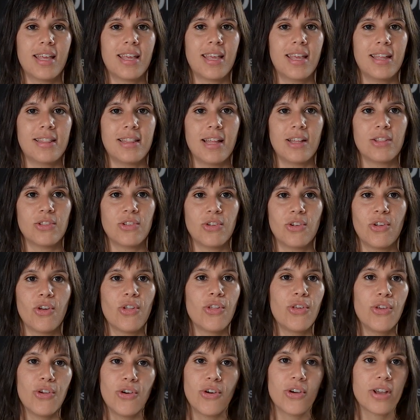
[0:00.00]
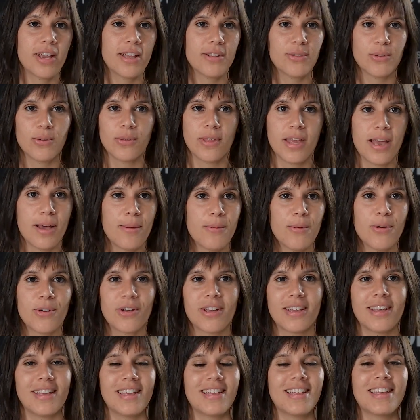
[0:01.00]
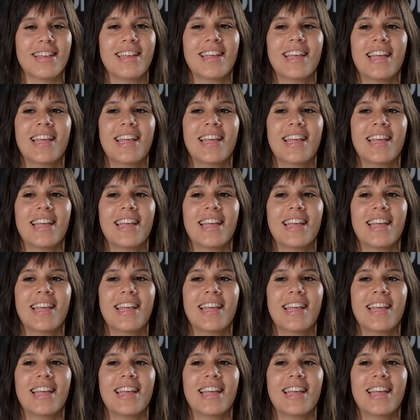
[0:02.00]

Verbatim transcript: que, tanto nos dio, que estudiamos, que,